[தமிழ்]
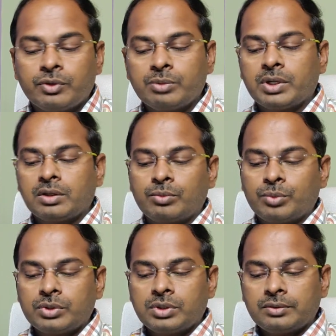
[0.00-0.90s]
பார்க்கும்போது
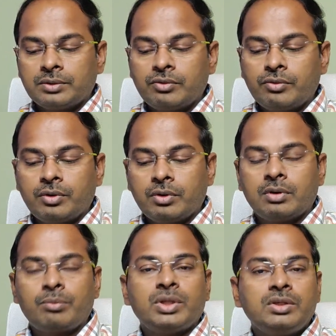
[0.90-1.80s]

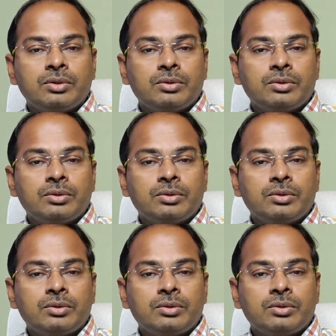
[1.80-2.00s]
மதியம்